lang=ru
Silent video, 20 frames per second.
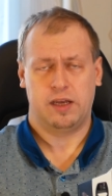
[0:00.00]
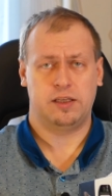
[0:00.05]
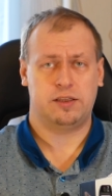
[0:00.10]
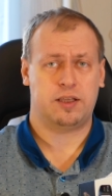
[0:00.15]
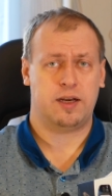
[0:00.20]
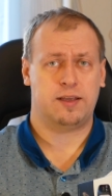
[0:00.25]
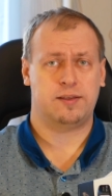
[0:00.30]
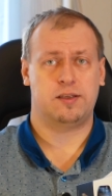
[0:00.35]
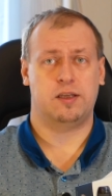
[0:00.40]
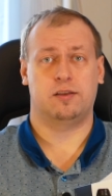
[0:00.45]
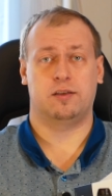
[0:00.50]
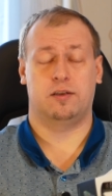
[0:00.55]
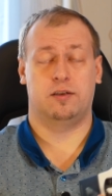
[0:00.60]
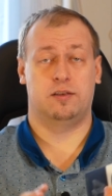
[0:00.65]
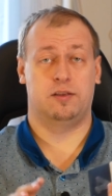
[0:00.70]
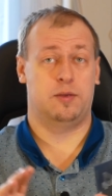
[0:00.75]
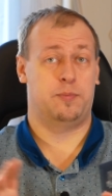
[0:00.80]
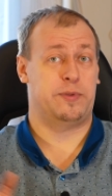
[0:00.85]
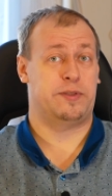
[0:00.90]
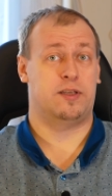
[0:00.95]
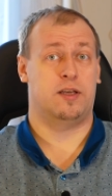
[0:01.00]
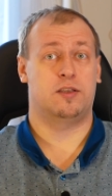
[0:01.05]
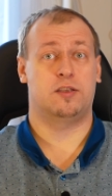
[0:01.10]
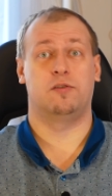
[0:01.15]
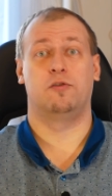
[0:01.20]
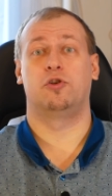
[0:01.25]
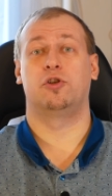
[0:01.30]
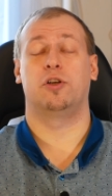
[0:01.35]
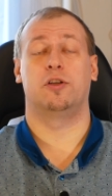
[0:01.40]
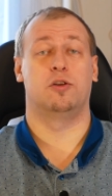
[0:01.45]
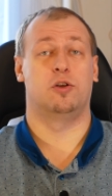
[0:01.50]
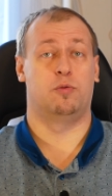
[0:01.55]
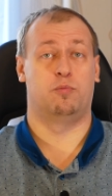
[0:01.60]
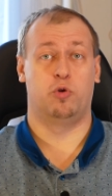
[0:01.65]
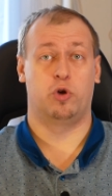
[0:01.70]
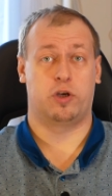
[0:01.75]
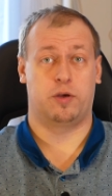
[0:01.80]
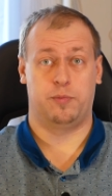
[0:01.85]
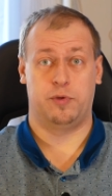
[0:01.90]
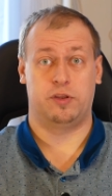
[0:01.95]
И третье это написать совершенно
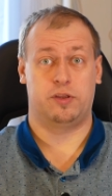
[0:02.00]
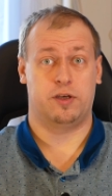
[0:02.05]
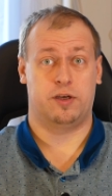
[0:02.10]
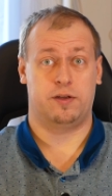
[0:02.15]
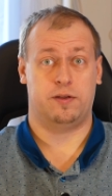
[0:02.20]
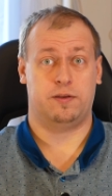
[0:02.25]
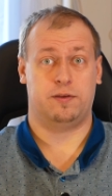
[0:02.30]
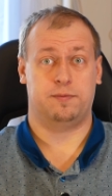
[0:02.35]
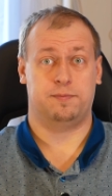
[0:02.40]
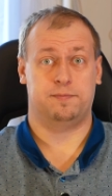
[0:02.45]
любой комментарий.